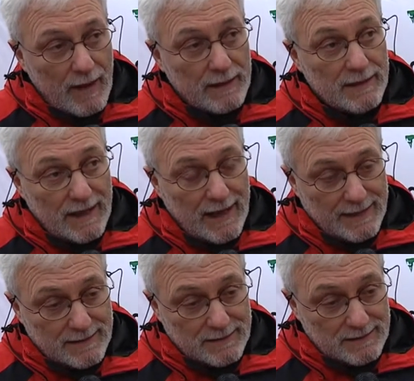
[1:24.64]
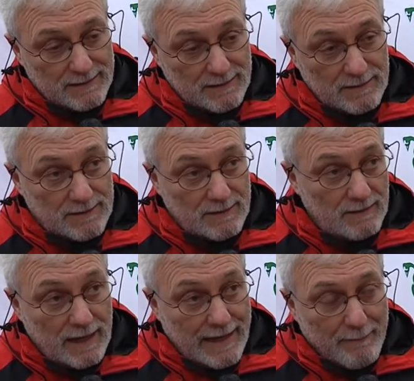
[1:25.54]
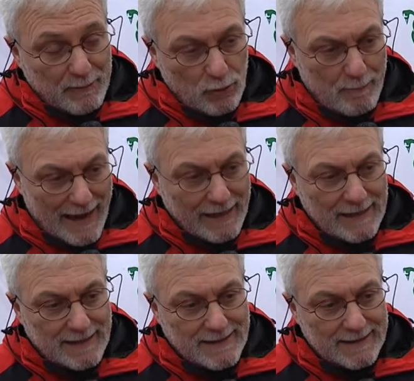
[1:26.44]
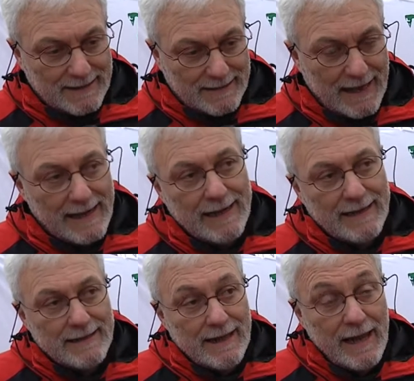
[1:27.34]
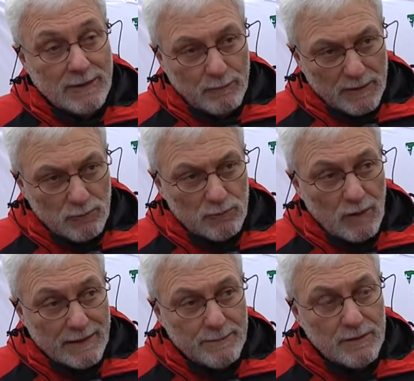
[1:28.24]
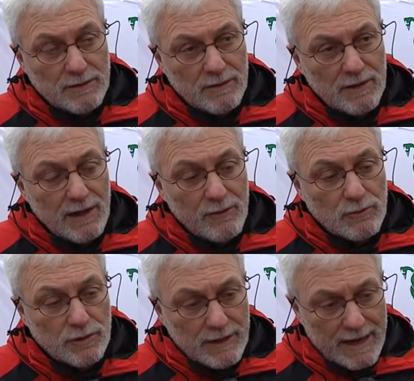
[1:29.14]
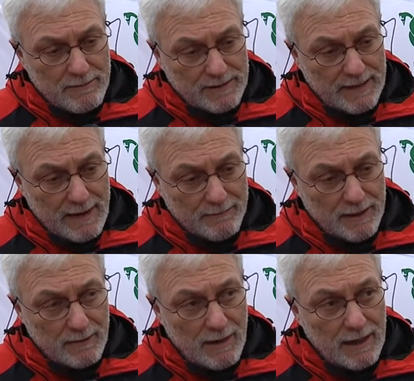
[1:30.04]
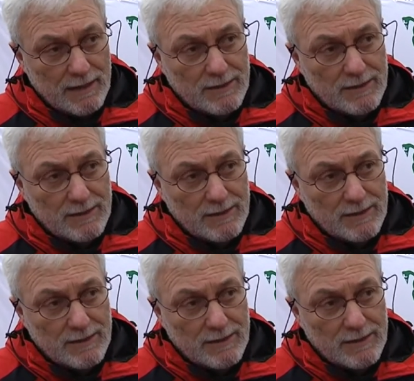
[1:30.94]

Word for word: nelle, negli ambiti urbani, le ZTL, e soprattutto la diminuzione della velocità in questi ambiti qua.